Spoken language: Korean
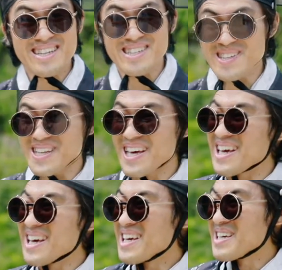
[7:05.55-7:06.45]
그런데
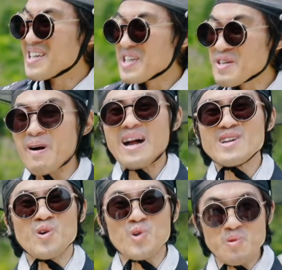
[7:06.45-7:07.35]
이 마을
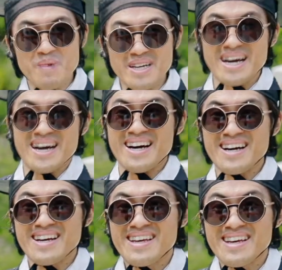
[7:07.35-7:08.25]
곳곳마다
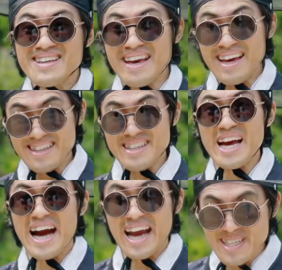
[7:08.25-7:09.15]
KT
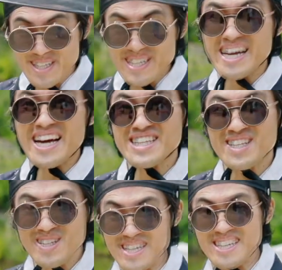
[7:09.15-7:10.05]
IG를
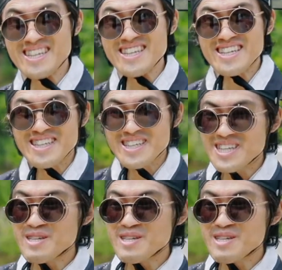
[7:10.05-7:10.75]
깔았더니 이